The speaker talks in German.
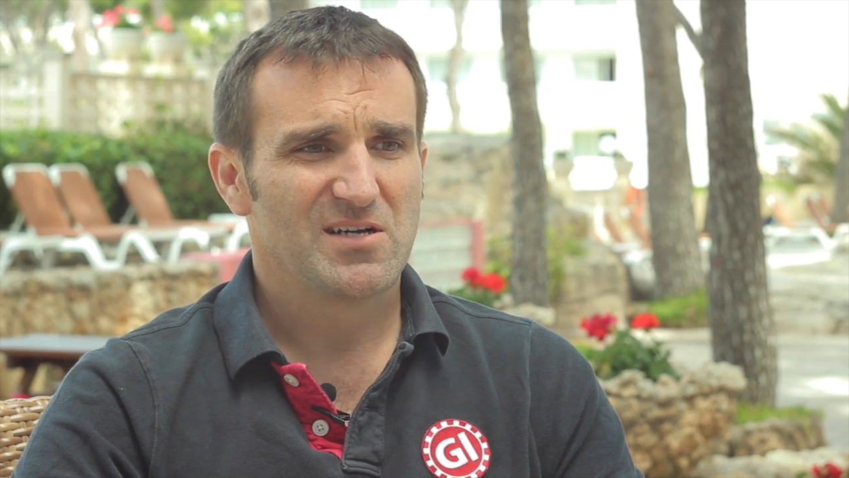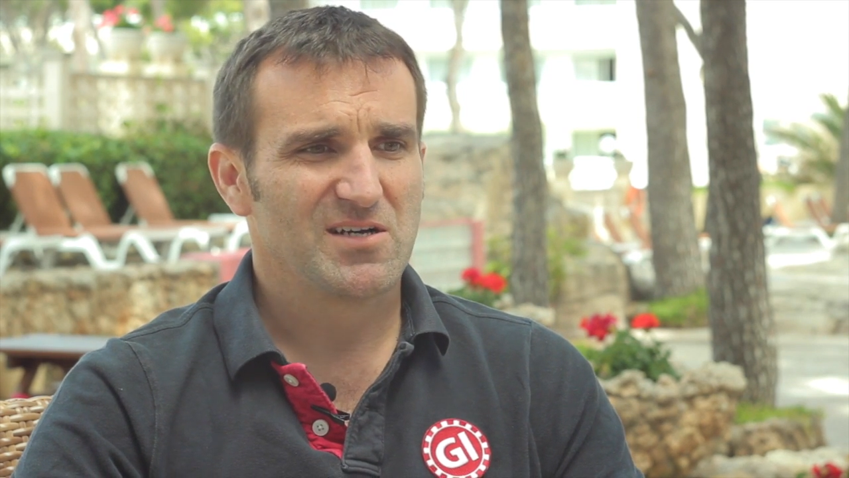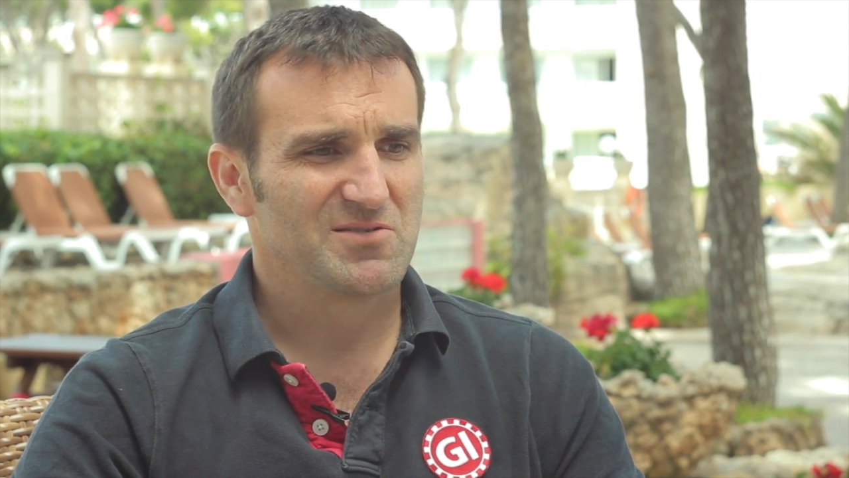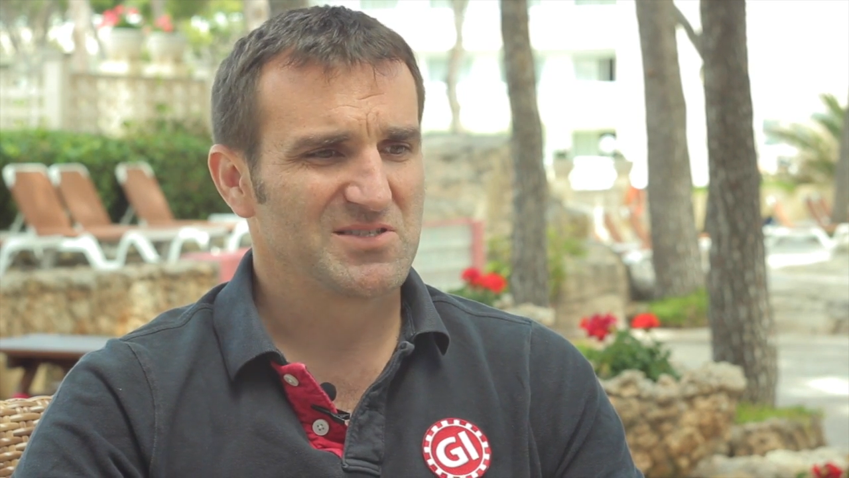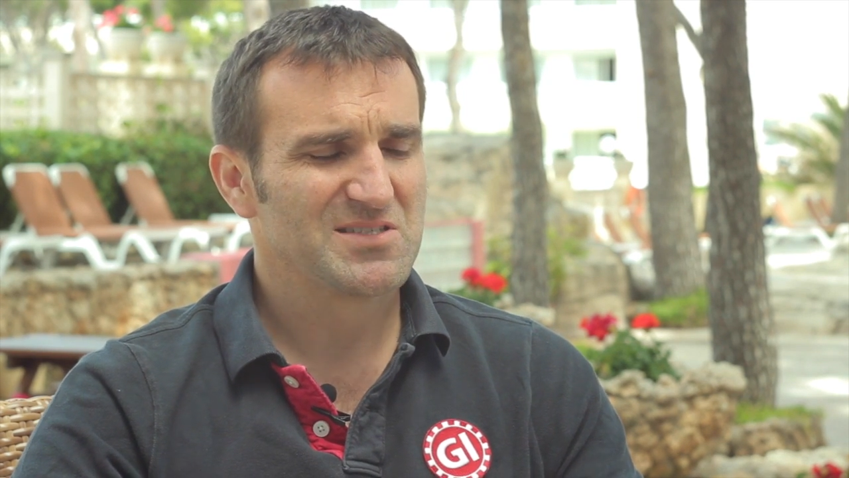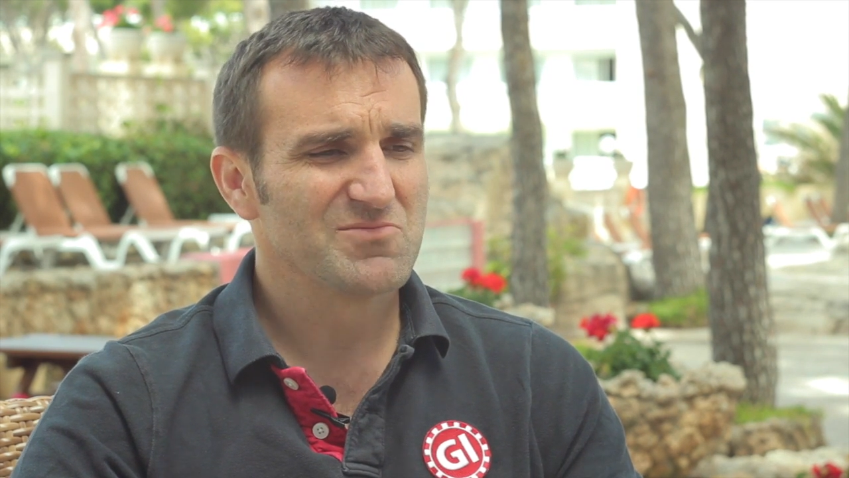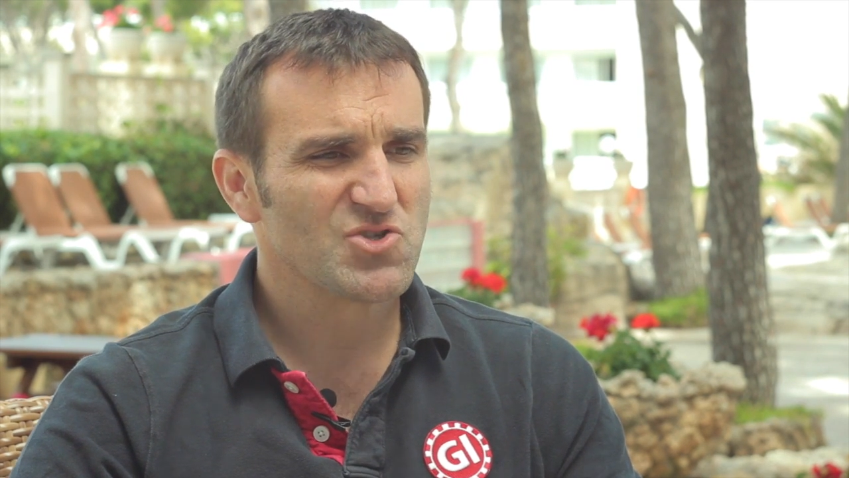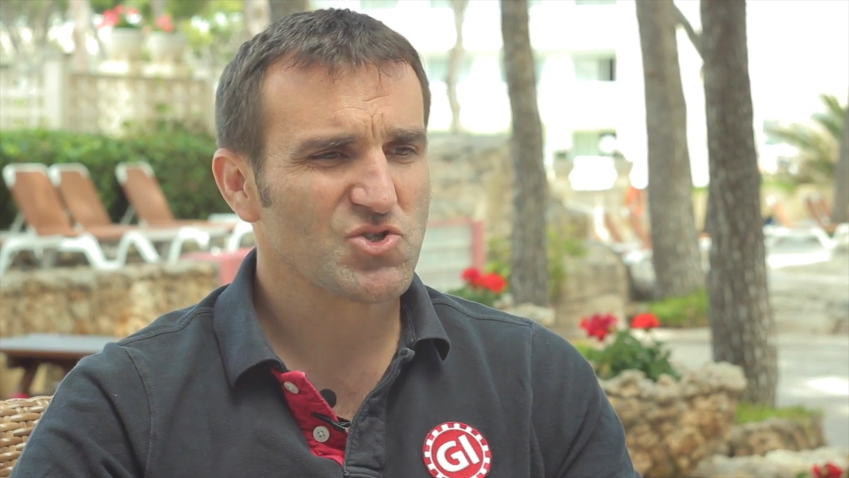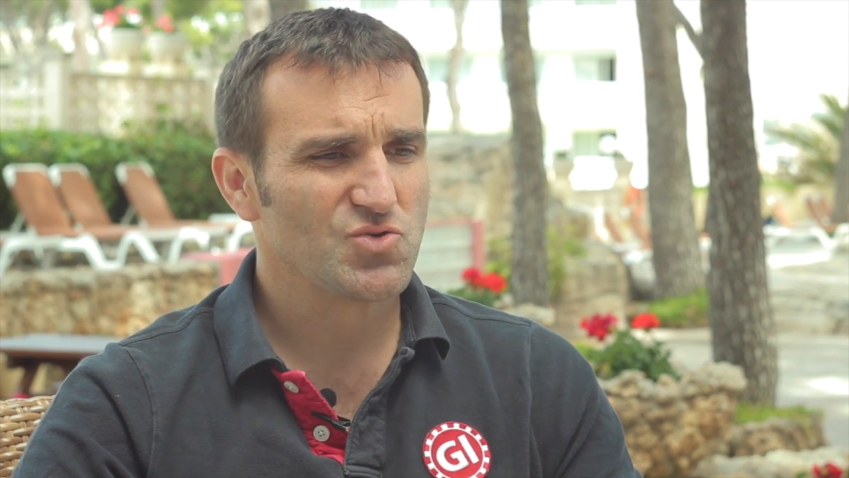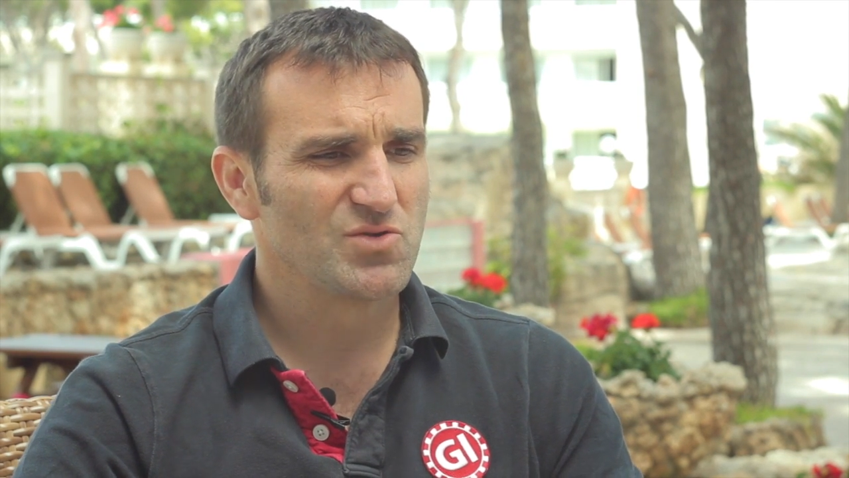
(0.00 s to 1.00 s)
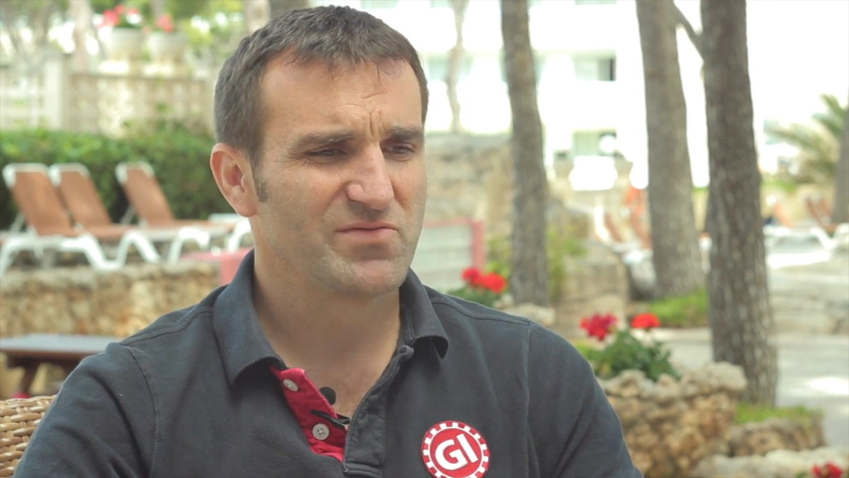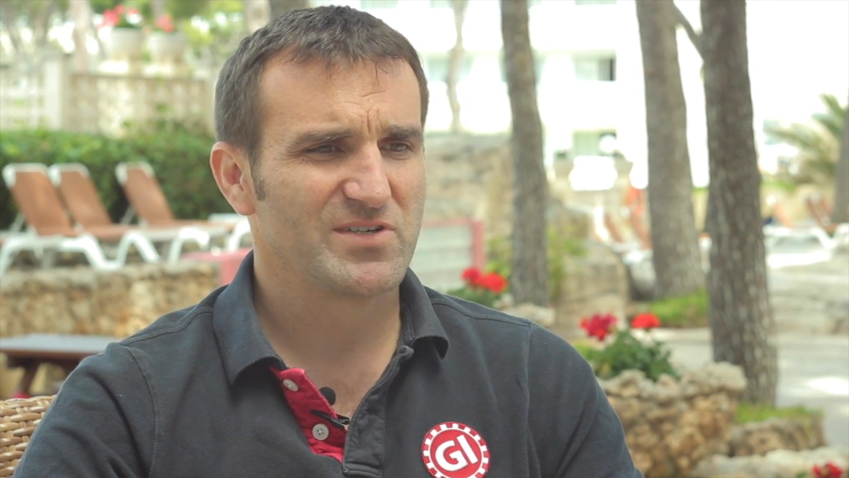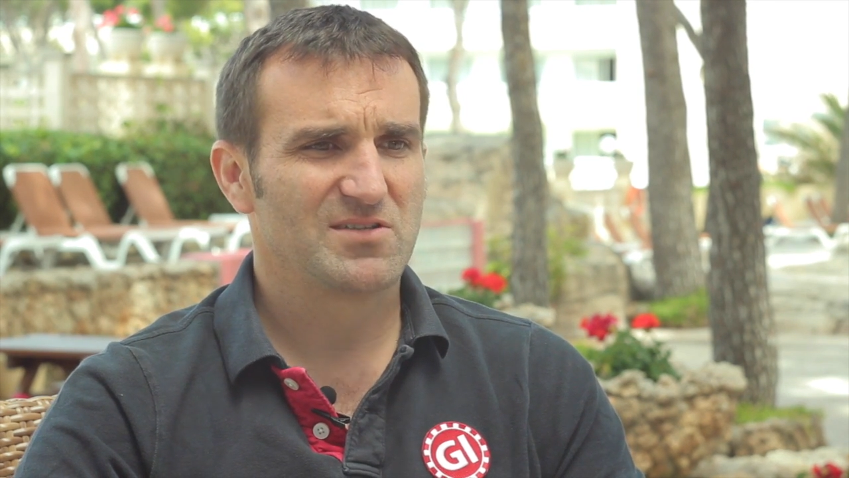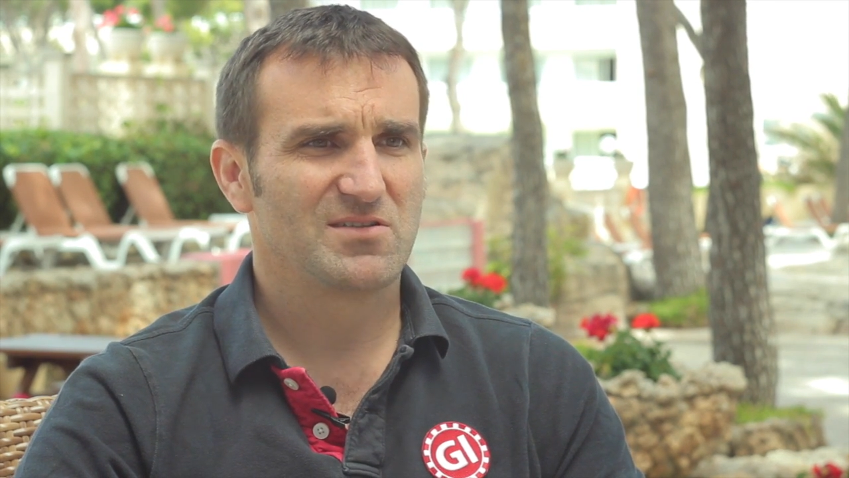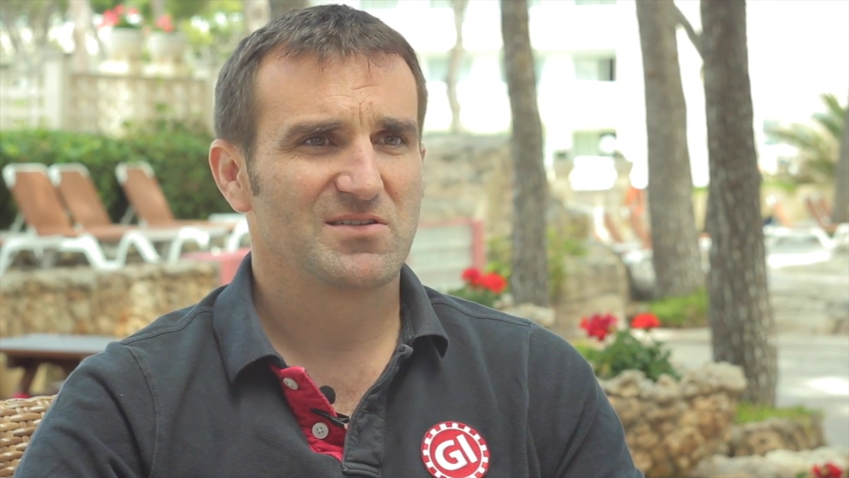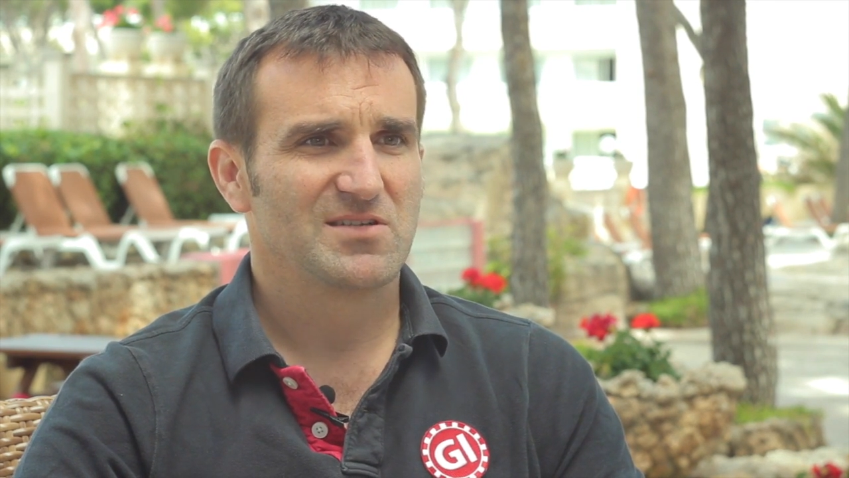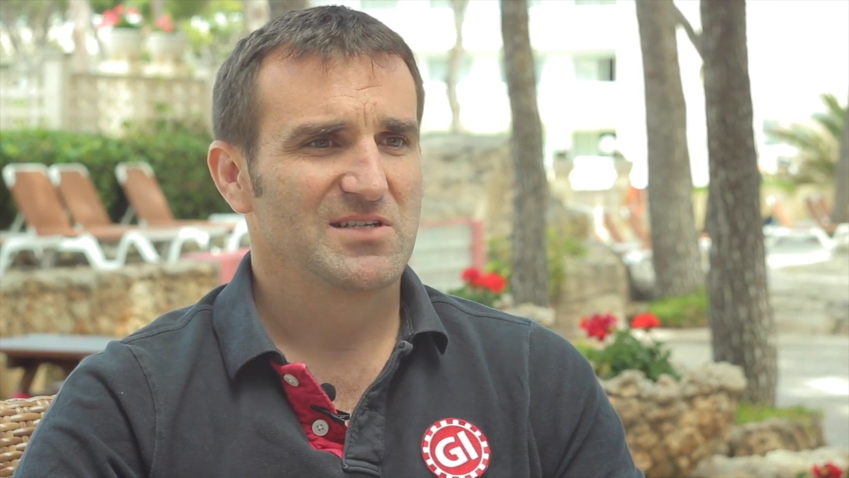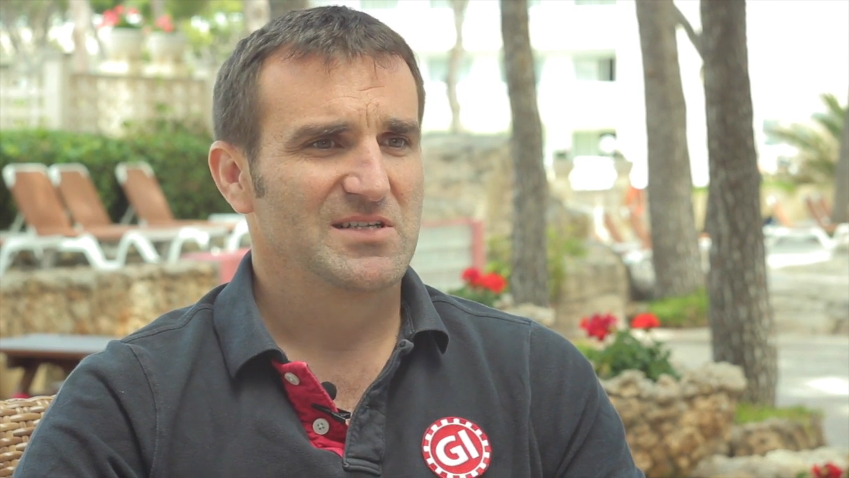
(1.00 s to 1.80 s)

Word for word: Äh, es ist immer schön, wenn,